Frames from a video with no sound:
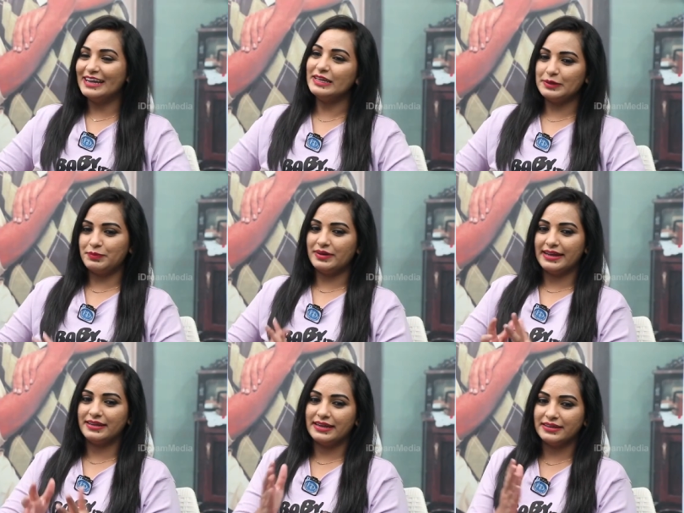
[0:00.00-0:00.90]
అంటే ఇప్పుడు
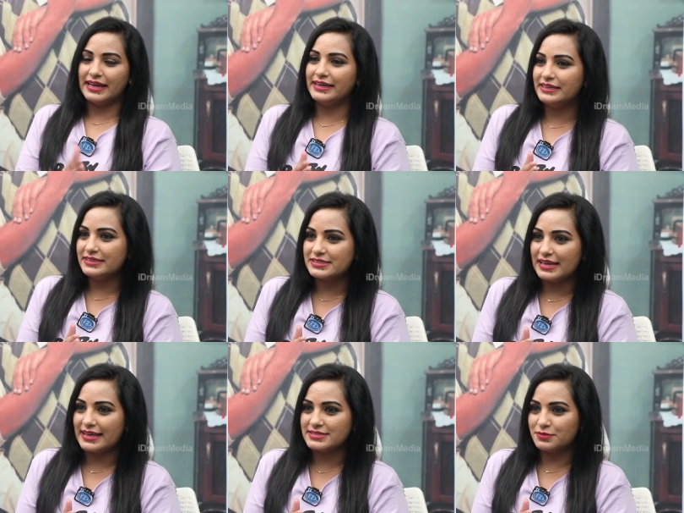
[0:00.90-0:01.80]
లైక్ నైన్టీస్
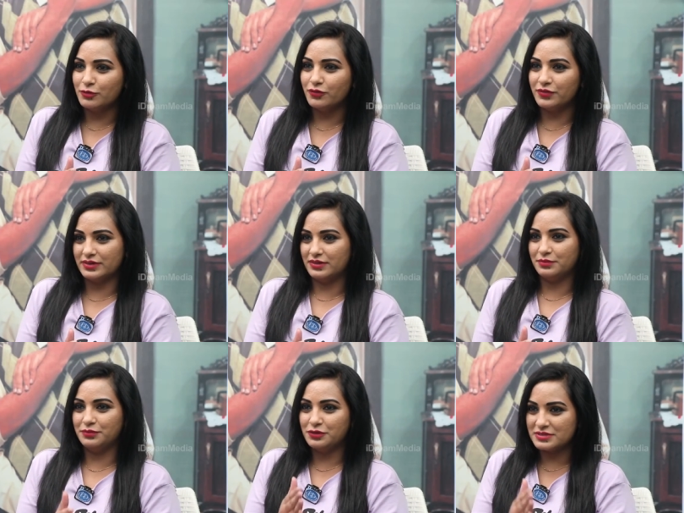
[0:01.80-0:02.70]
క్లాసిక్ మూవీ
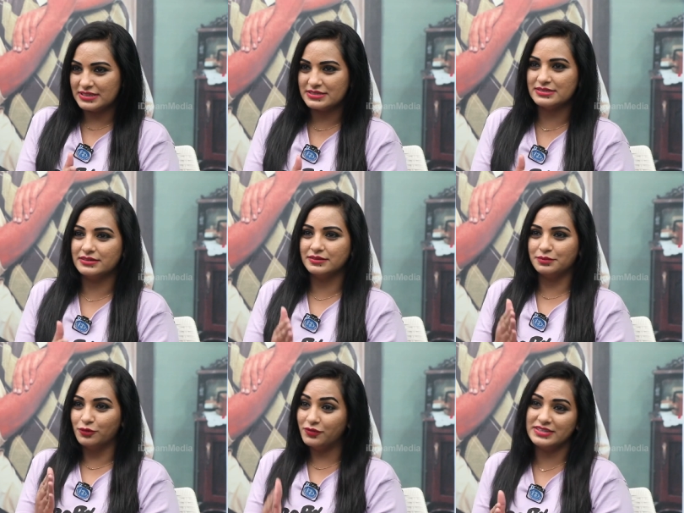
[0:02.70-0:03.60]
మ్యూజిక్స్
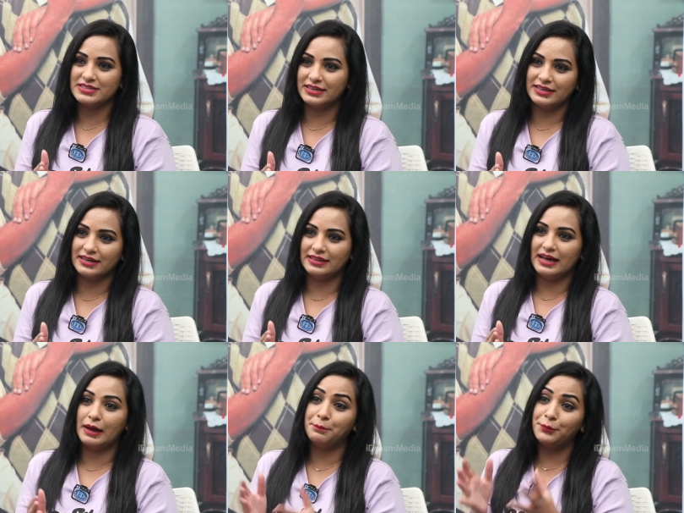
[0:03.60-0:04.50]
మూవీస్ అంటారు కదా
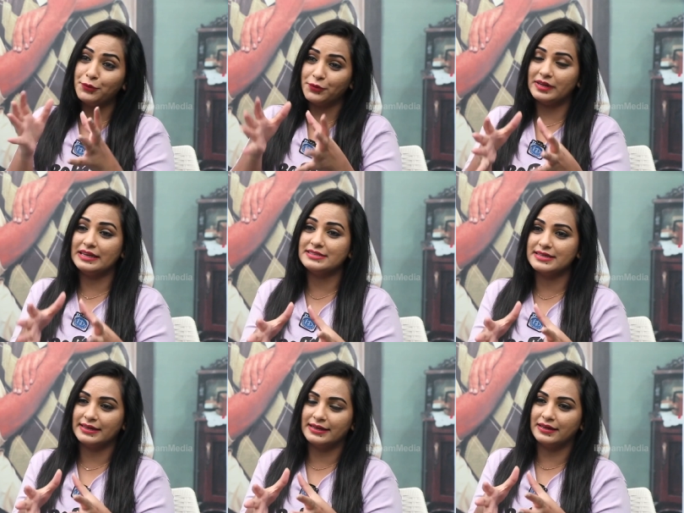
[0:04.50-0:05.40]
అప్పుడు రిలీజ్
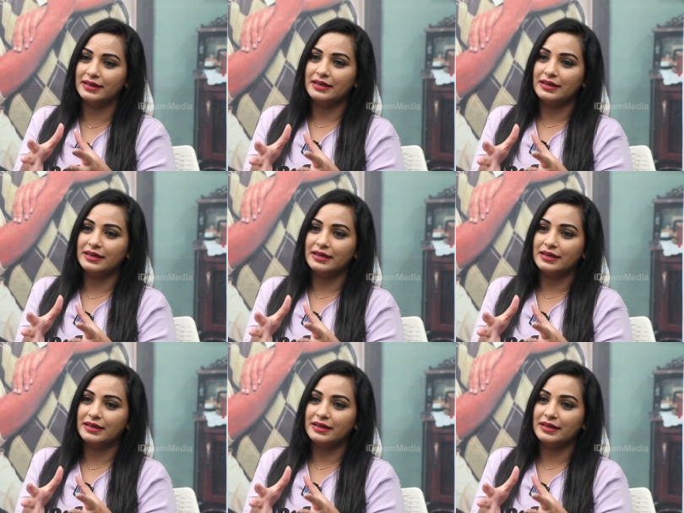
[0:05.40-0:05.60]
అయిన